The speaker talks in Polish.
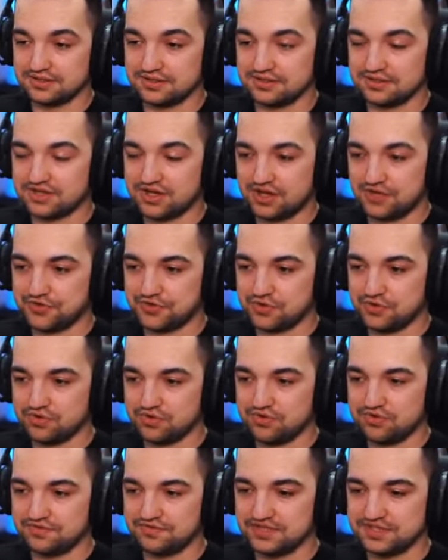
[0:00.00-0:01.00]

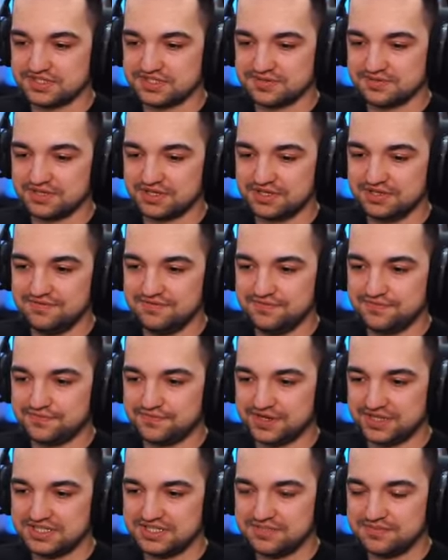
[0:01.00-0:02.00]
hardkorowe, z tym takim
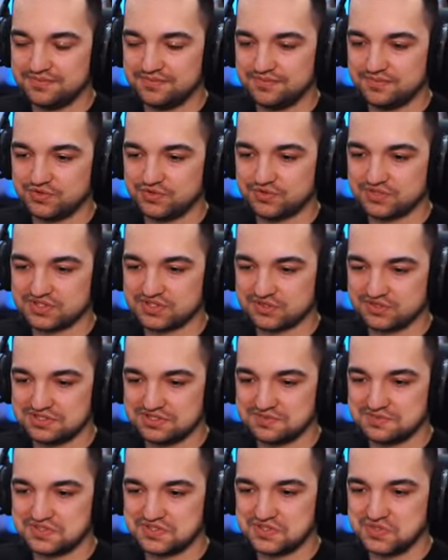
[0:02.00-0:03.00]
fajnym,
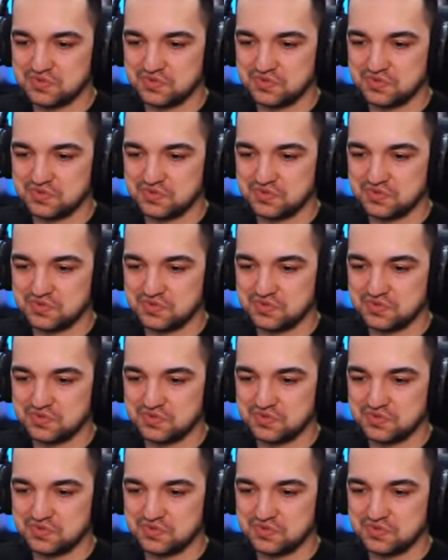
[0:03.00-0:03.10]
świecącym z tyłu